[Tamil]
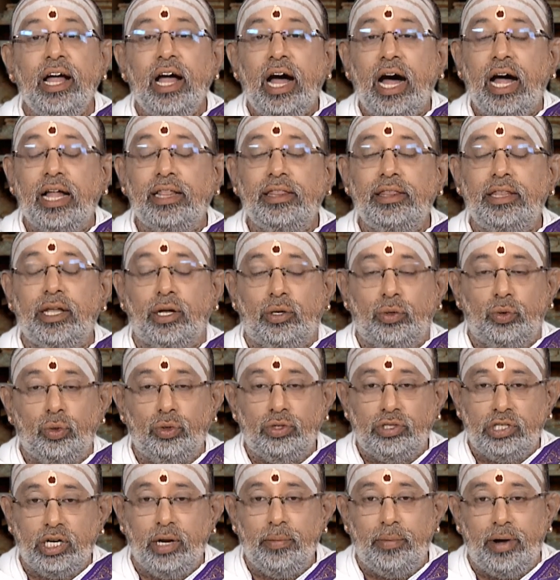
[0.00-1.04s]
அந்த
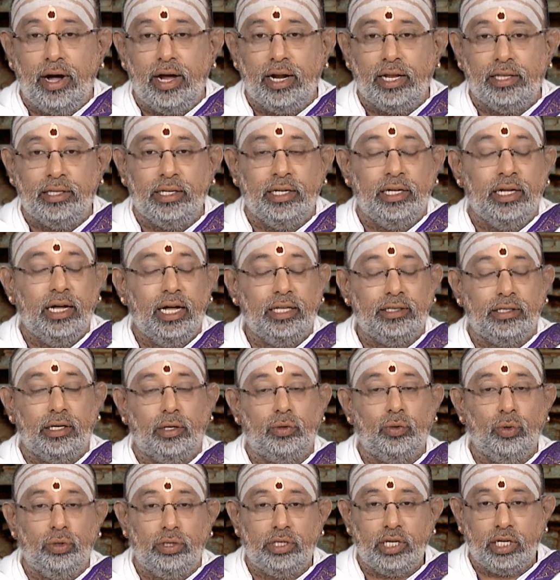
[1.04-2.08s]
குற்றமானது அந்த
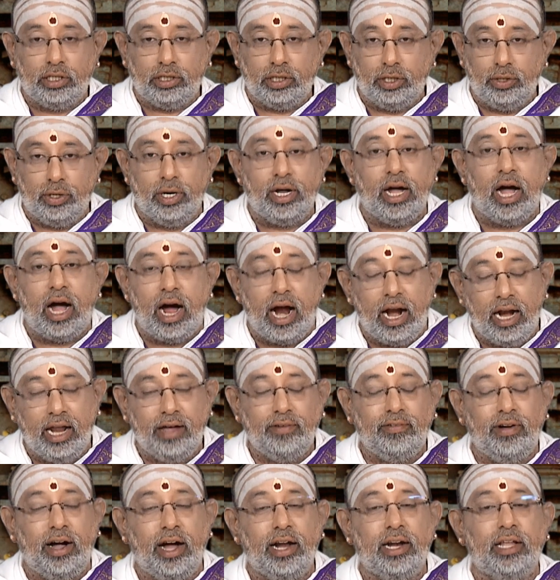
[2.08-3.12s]
குற்றத்தினுடைய
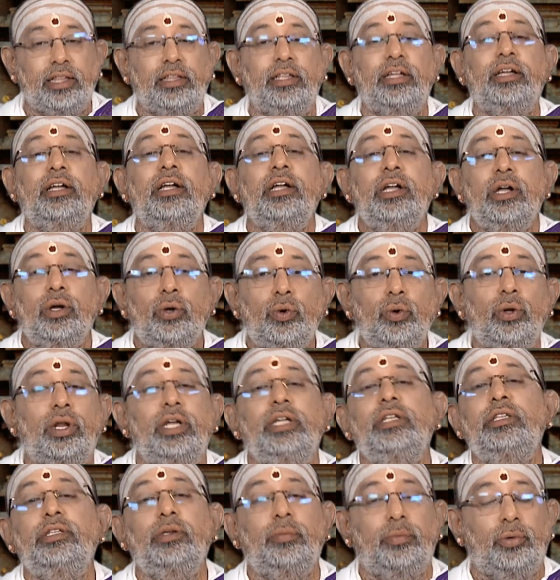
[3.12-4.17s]
அளவானது
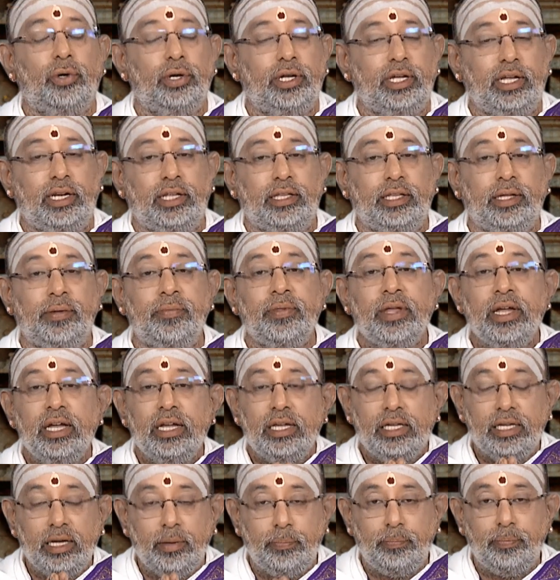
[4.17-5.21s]
குறைந்து போகிறது
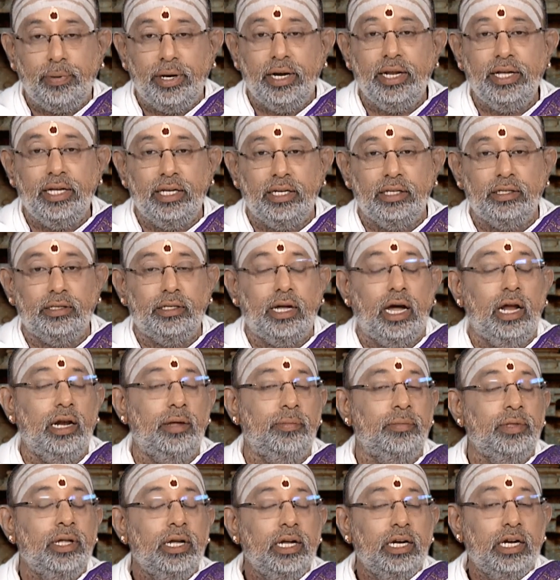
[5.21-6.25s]
எப்படி
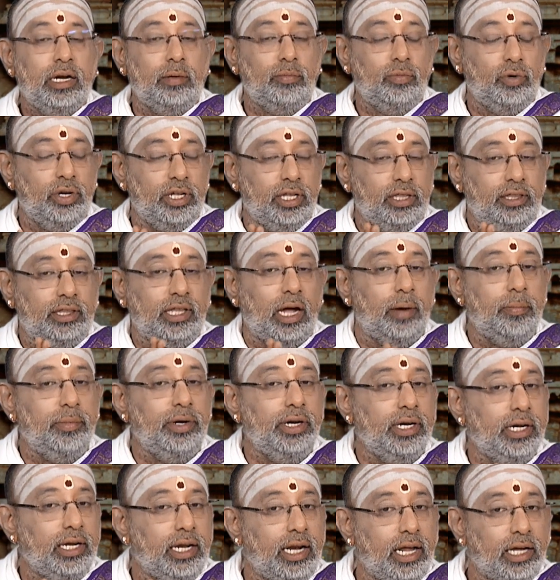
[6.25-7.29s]
இருந்தாலும் நம்முடைய
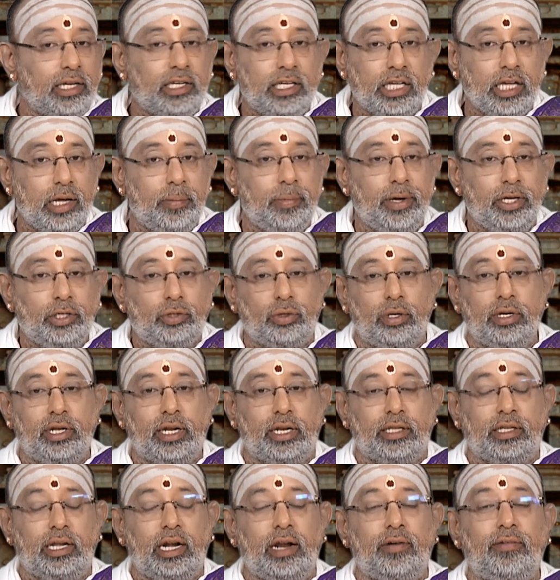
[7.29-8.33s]
தமிழ் இலக்கியமே
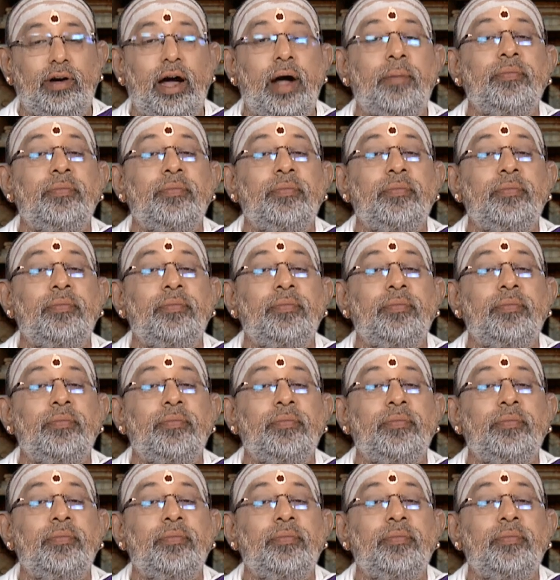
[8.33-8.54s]
சொல்கிறதல்லவா